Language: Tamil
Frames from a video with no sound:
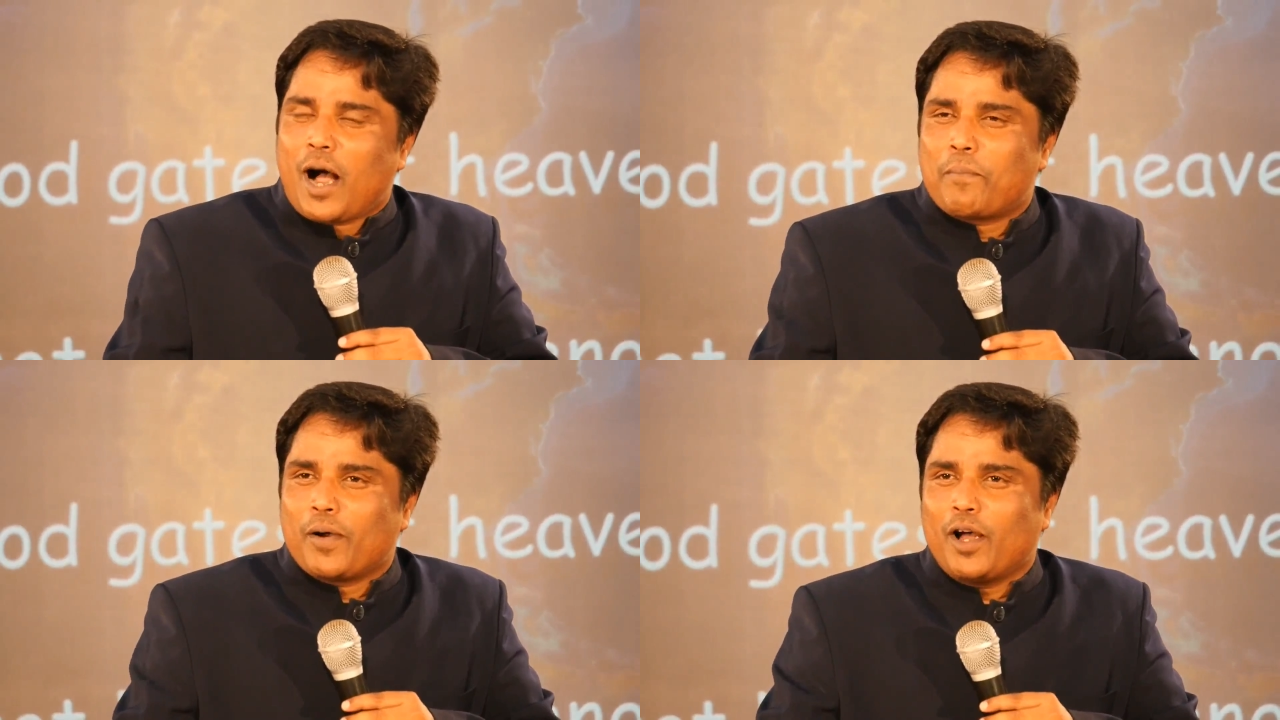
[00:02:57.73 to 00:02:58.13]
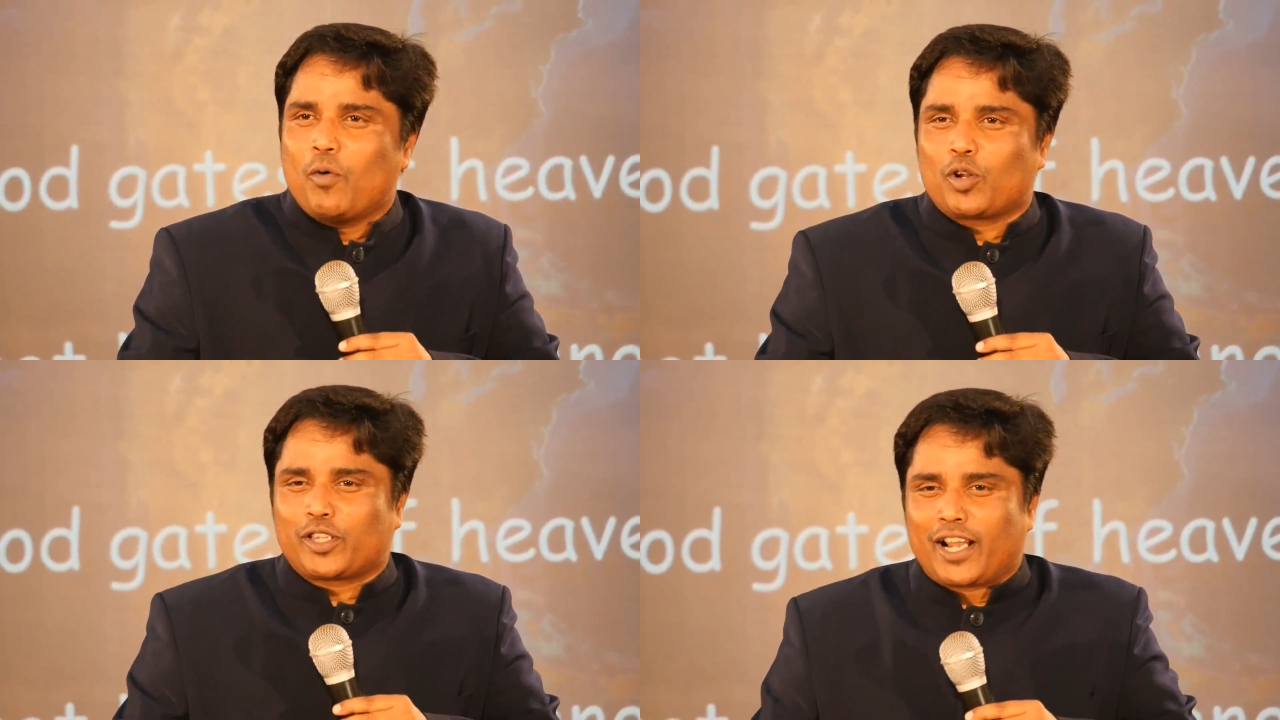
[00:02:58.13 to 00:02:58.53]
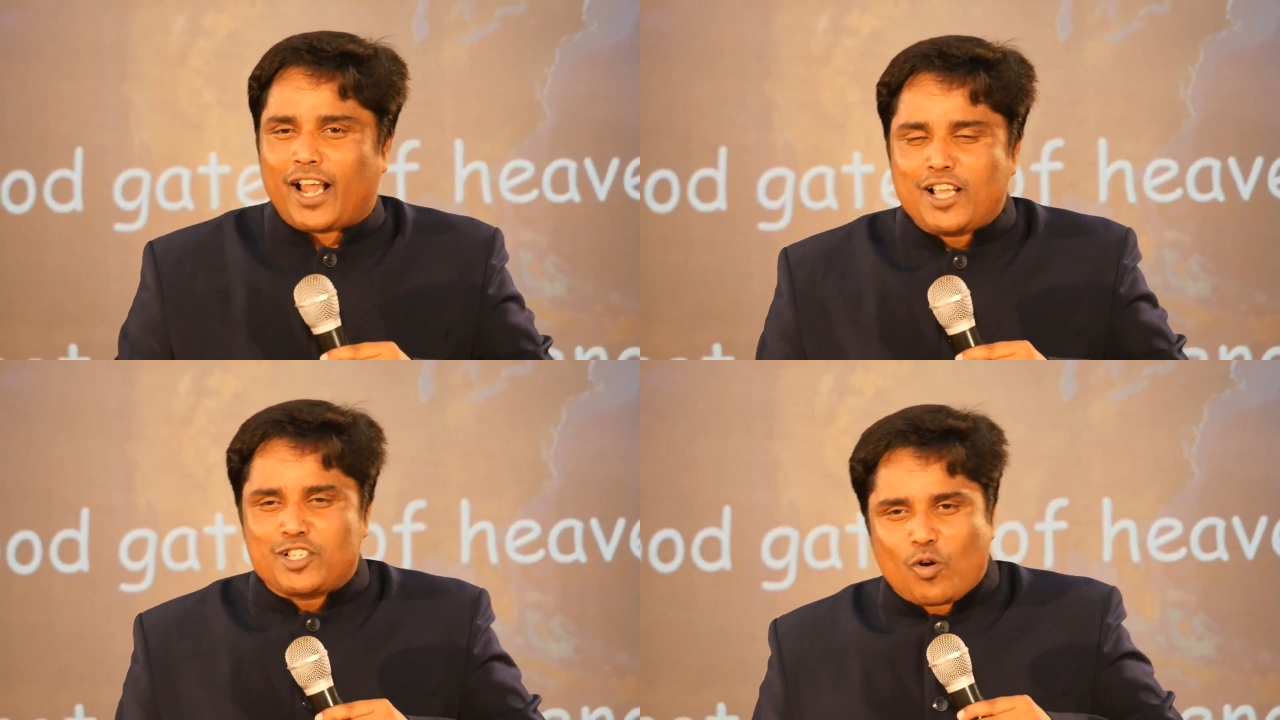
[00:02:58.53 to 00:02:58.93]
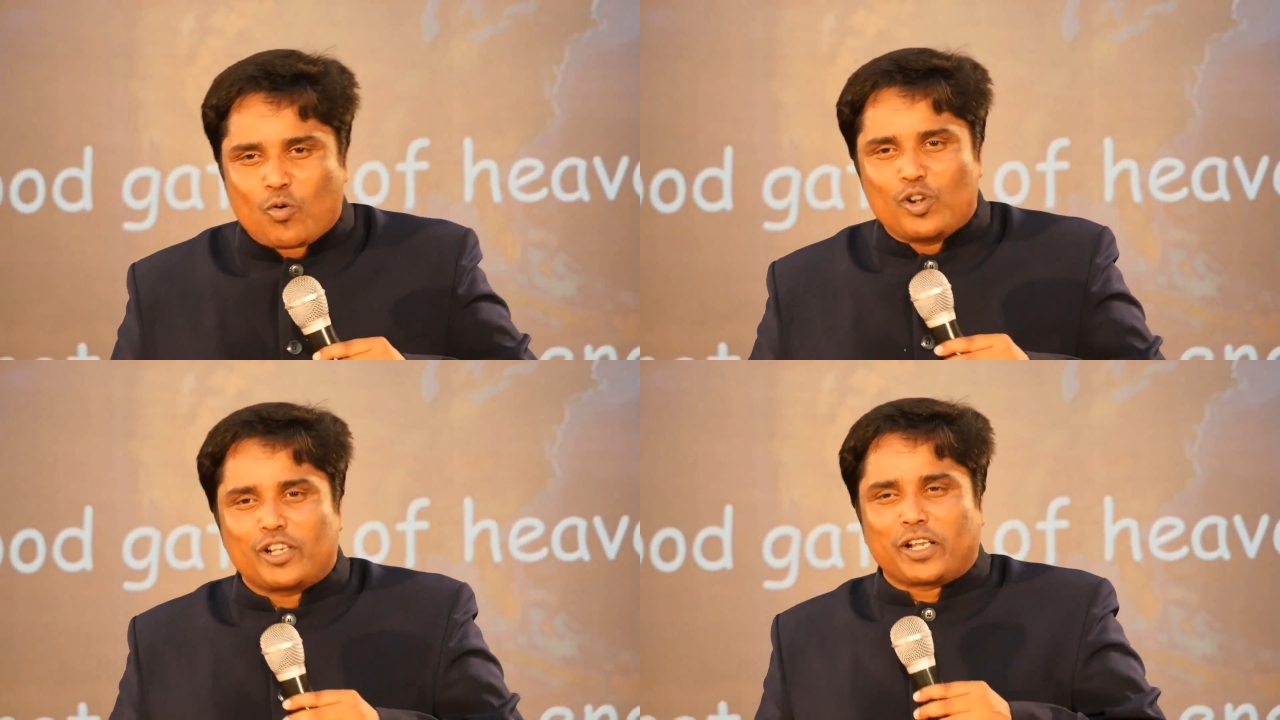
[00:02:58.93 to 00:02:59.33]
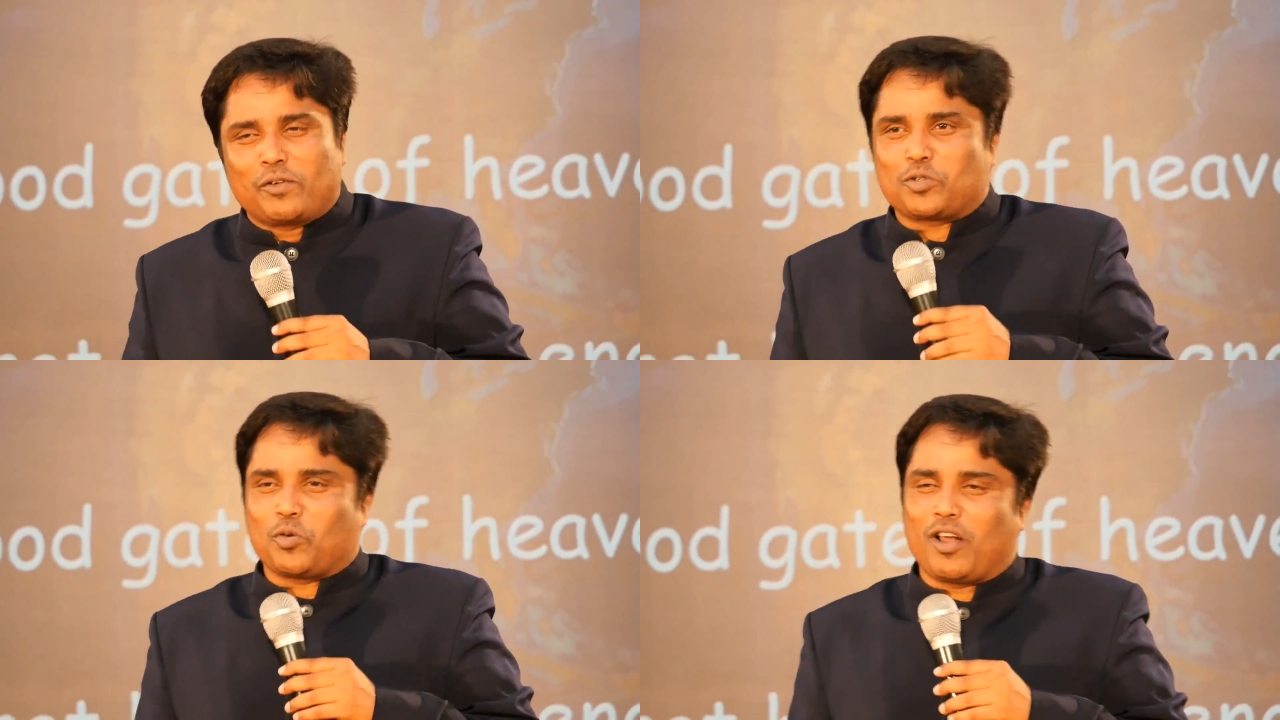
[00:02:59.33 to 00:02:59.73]
அப்போ ஒருத்தர் ராஜா கூட
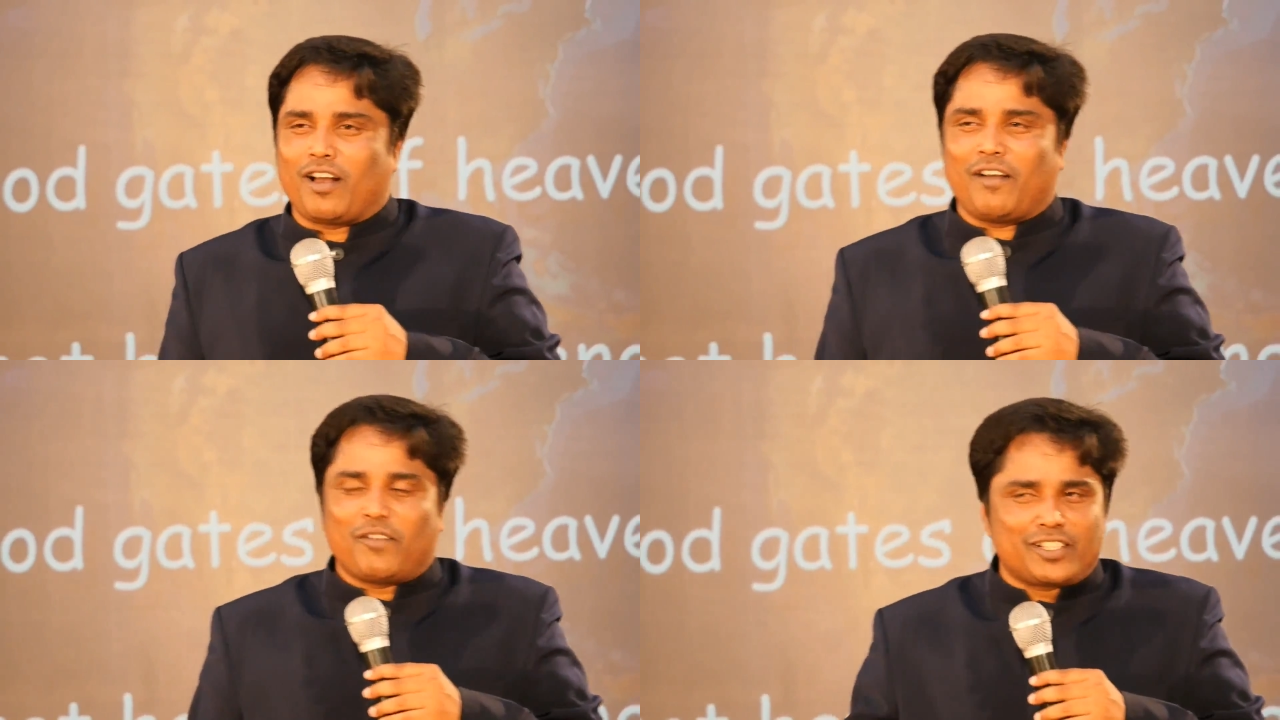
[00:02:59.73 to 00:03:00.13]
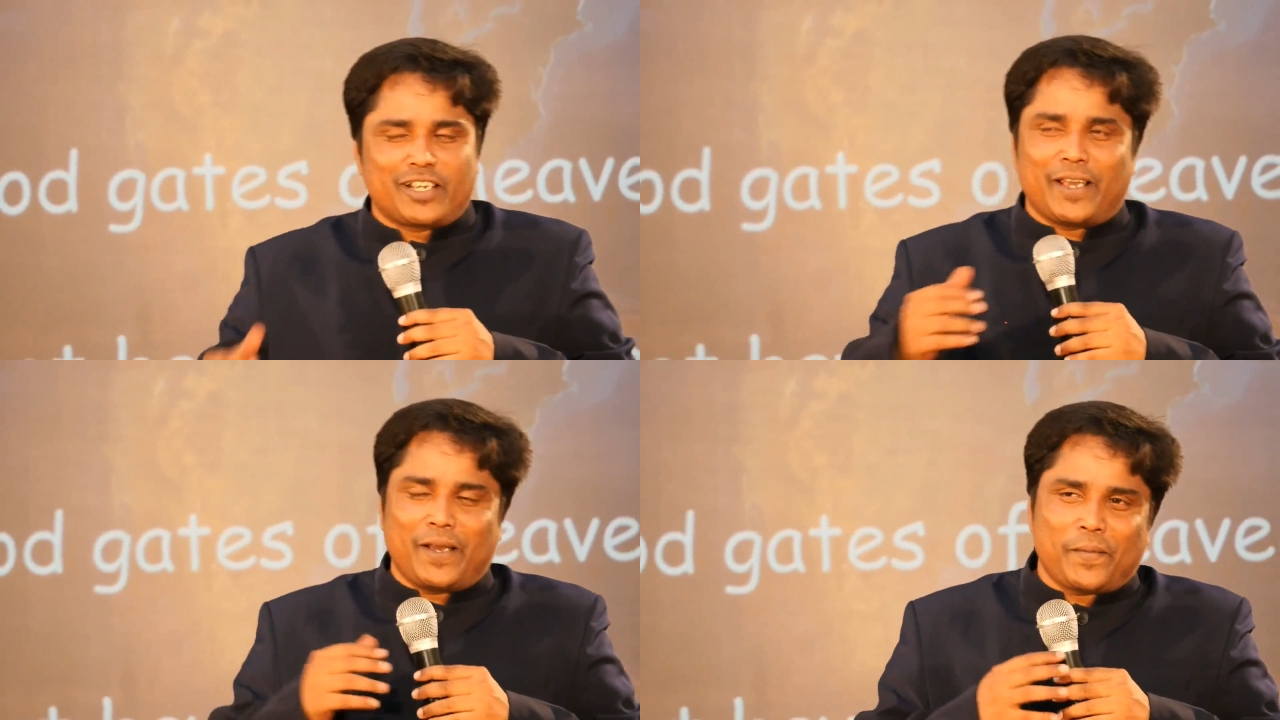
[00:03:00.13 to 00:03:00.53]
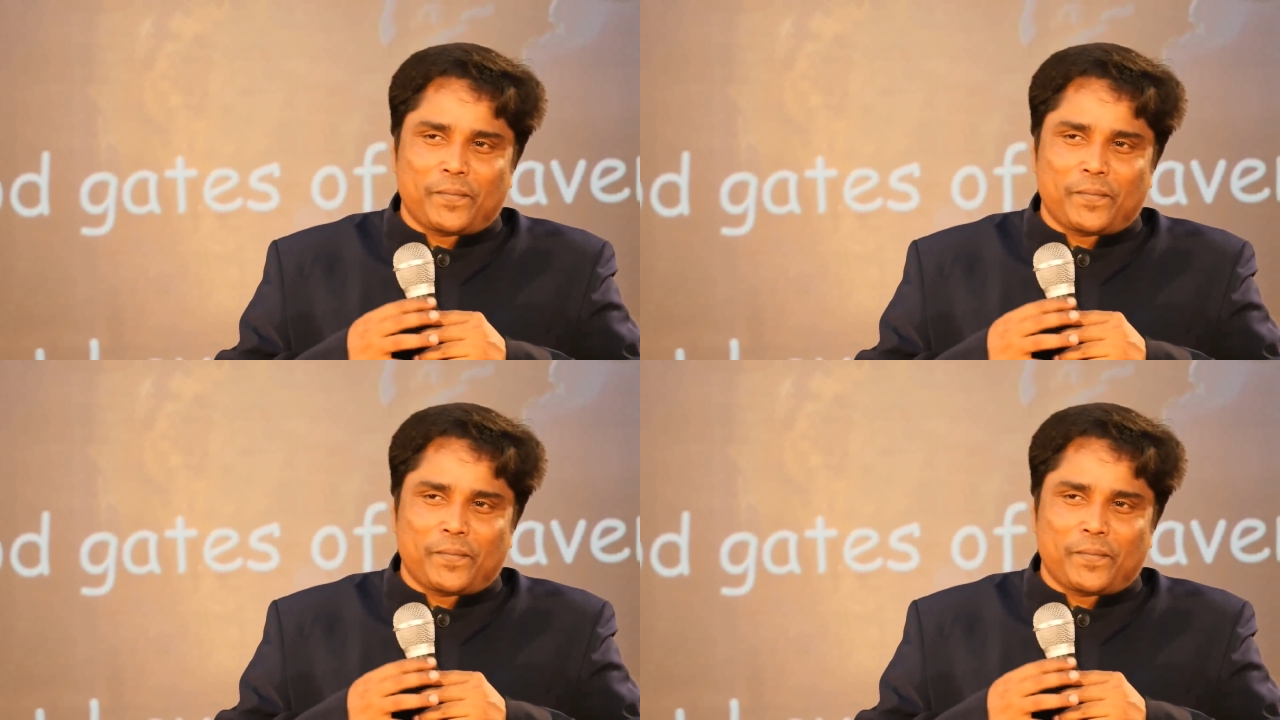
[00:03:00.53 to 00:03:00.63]
இருக்கிறவன் சொன்னா வாசிங்க